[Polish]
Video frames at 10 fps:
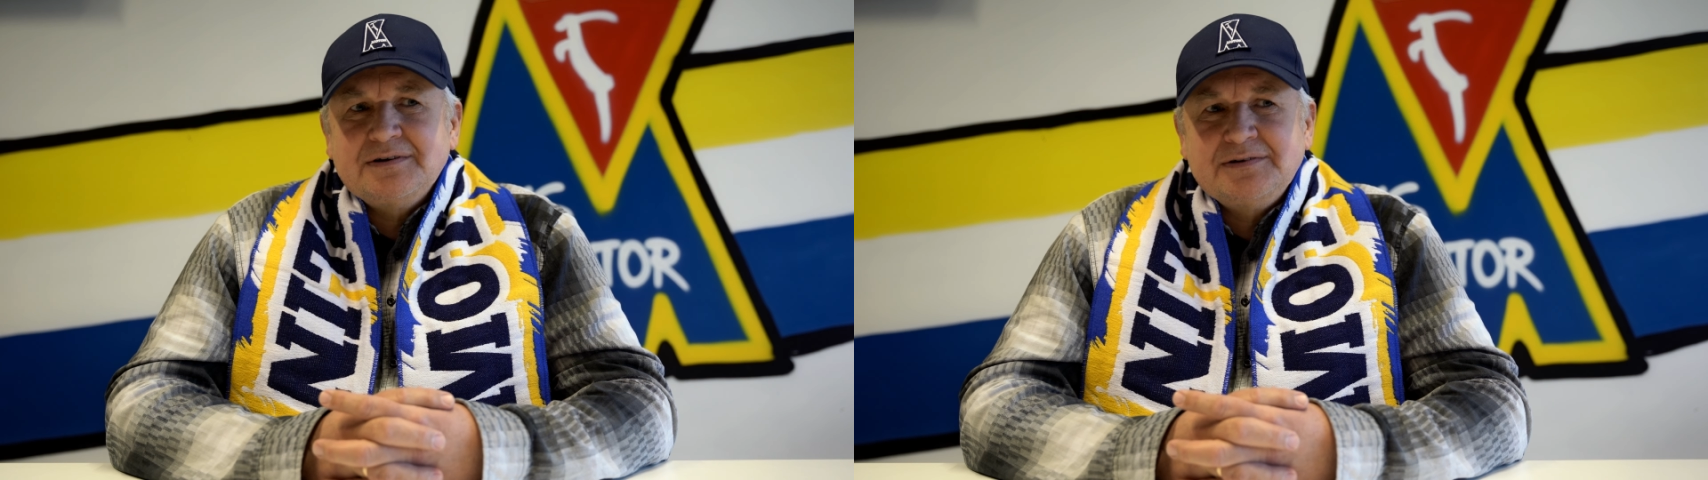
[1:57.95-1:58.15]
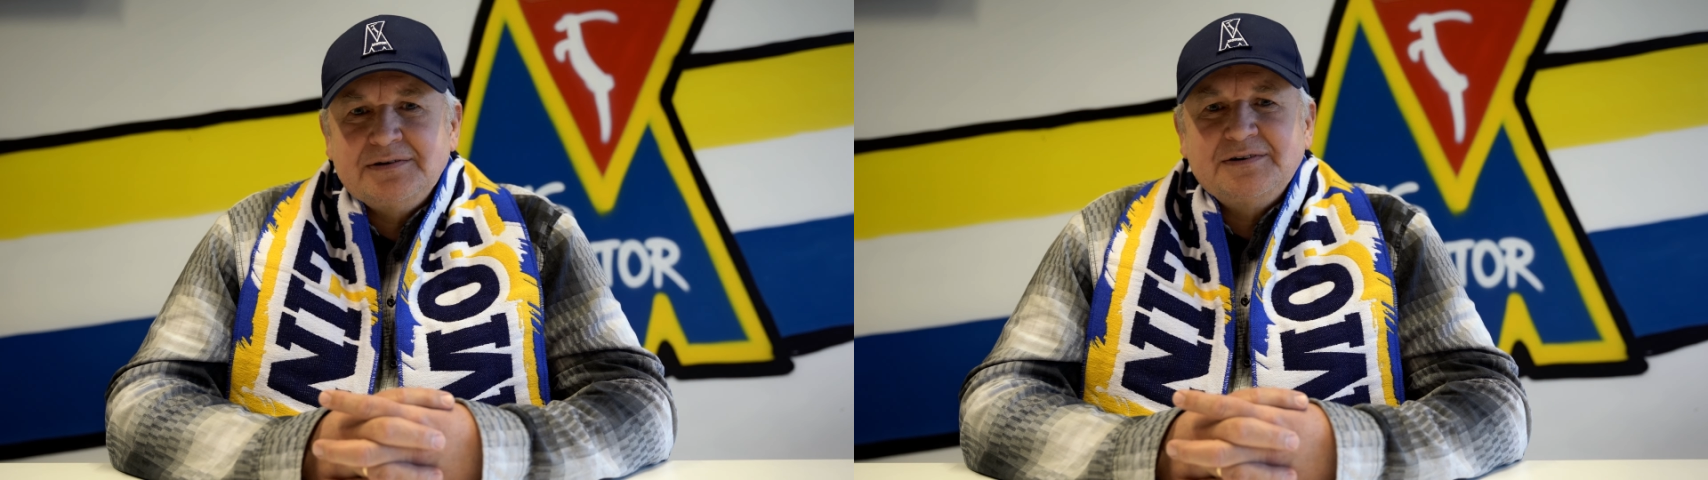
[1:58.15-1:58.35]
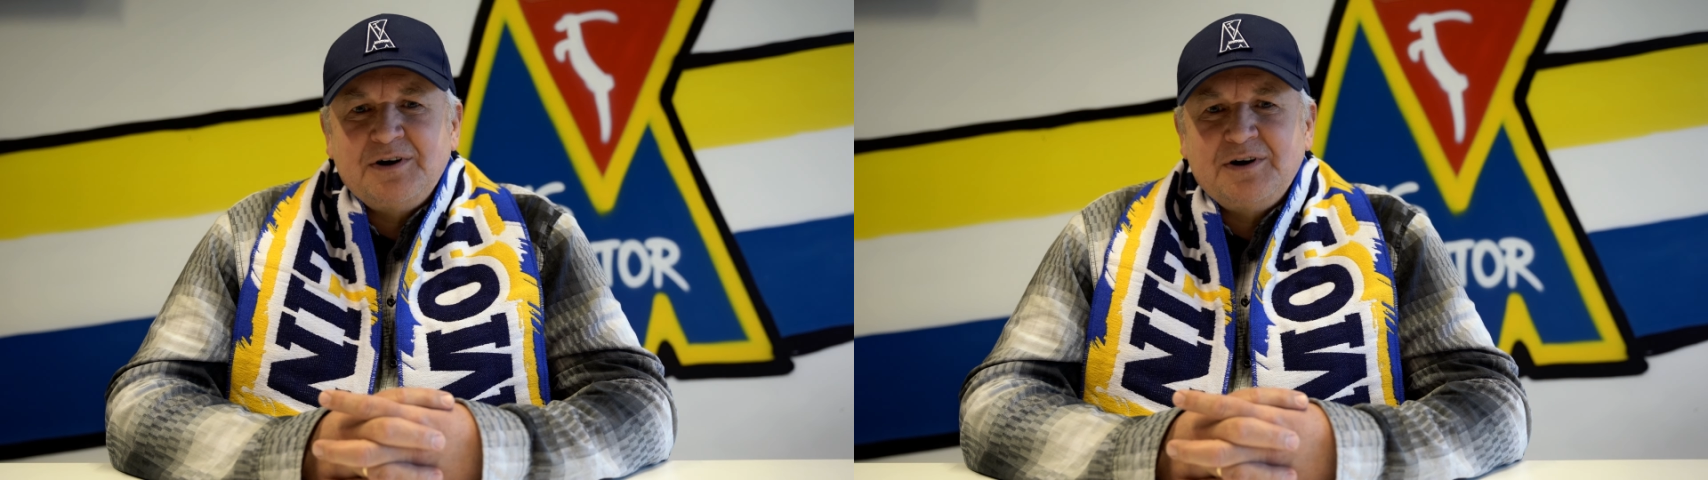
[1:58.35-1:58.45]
y,